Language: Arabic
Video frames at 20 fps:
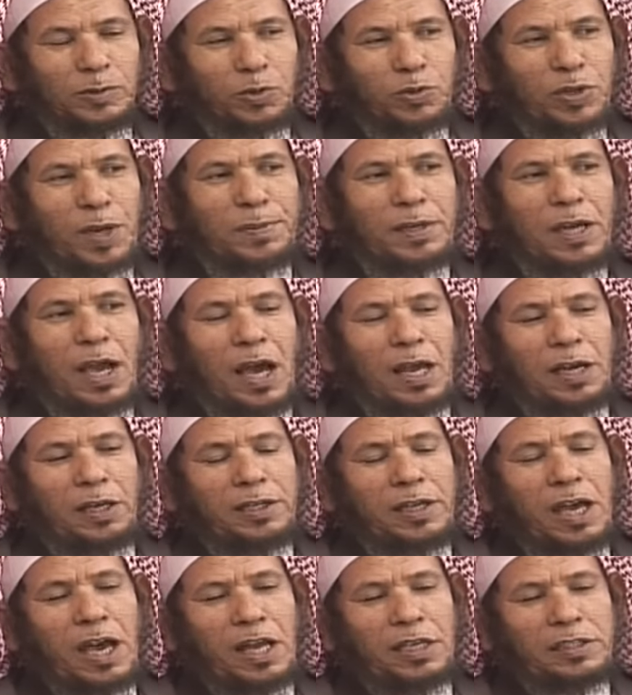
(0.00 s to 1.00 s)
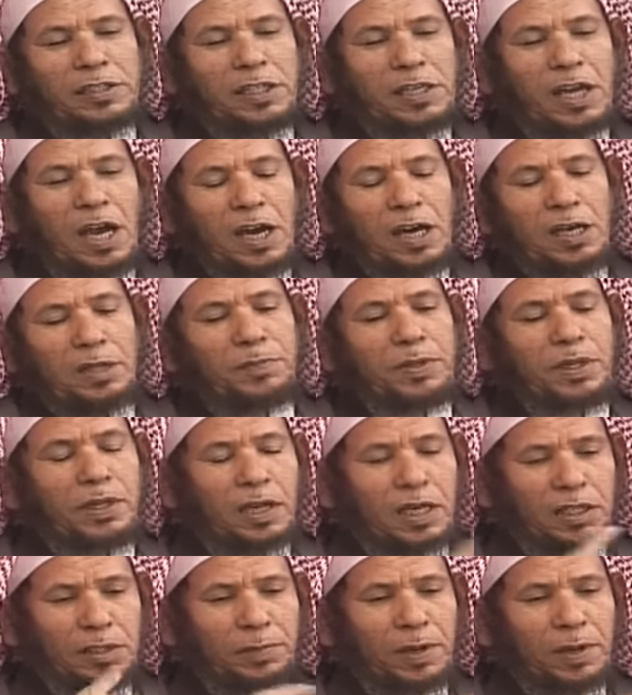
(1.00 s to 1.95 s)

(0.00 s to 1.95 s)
ويبي نعالجه ناخذ بريقة